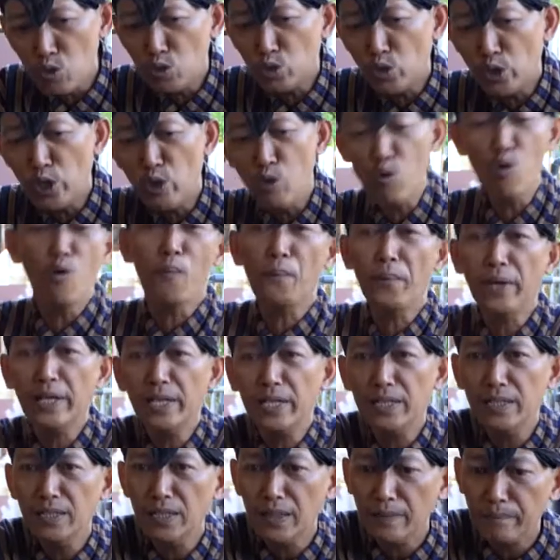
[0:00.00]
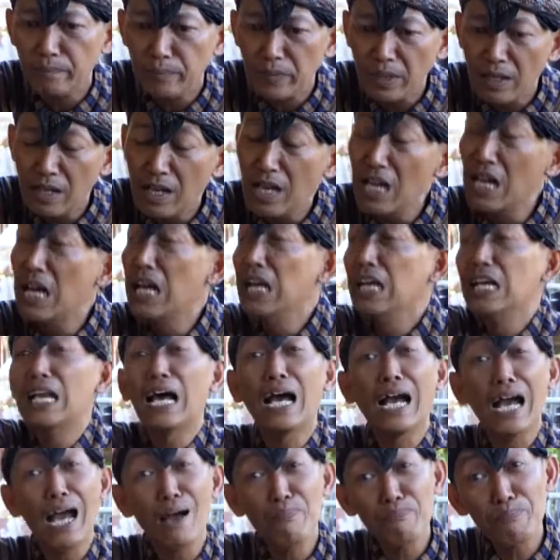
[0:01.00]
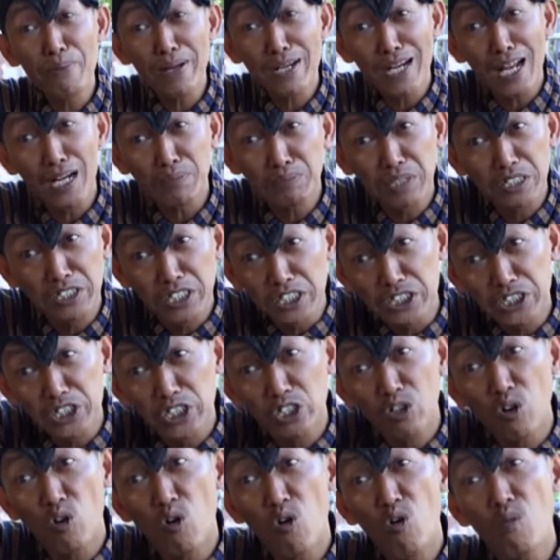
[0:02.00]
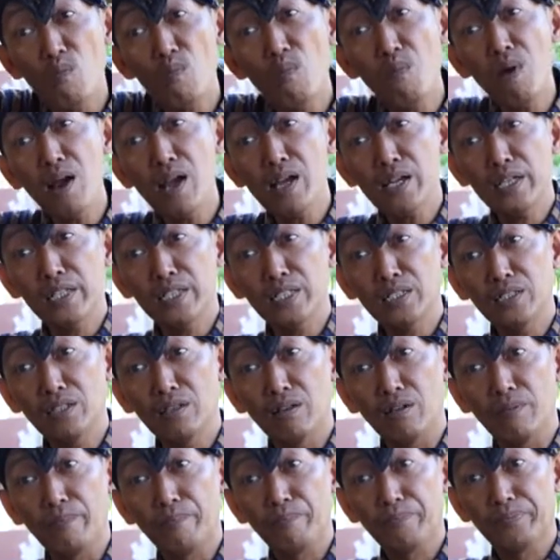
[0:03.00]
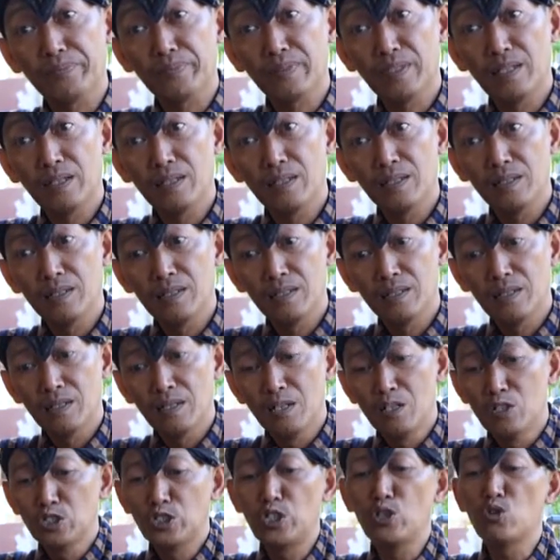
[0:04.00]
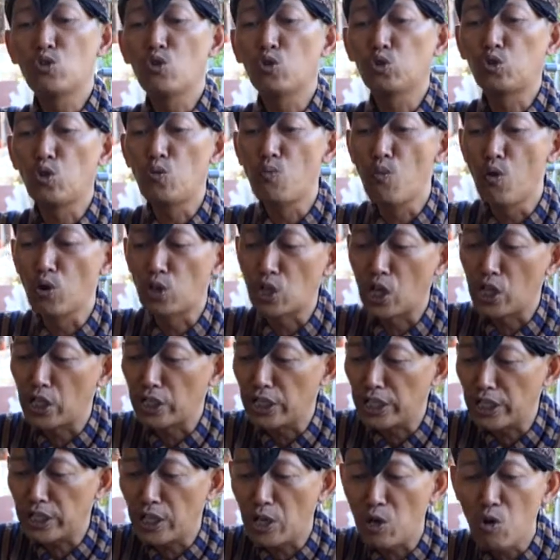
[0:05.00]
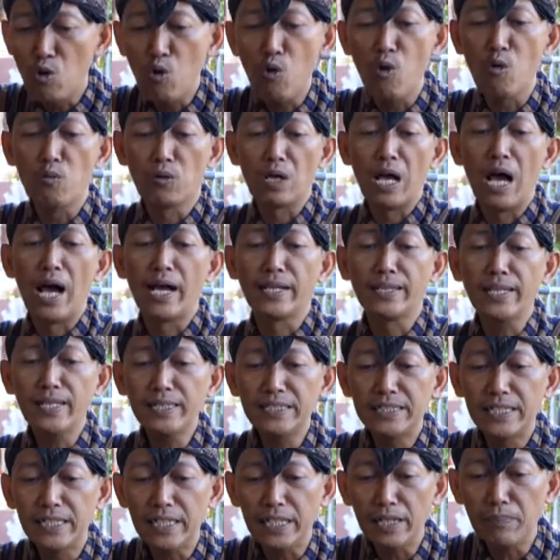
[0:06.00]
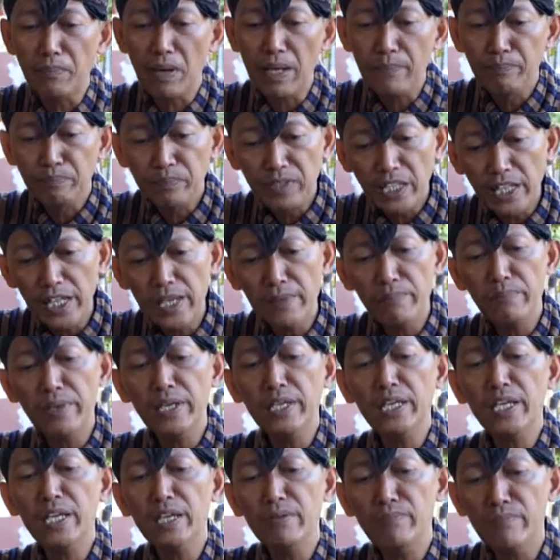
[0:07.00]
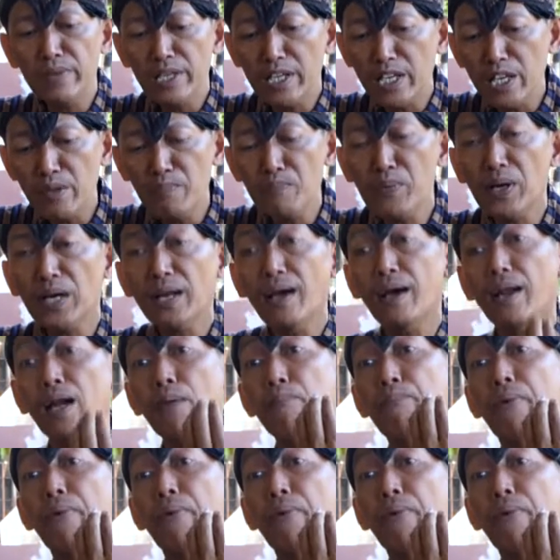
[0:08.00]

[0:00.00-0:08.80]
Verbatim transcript: untungnya, uh pengen gue Lah kapan arep dadi istiqomah gitu. Sing kudu modal gue oh hanya di apa iming-imingi perkara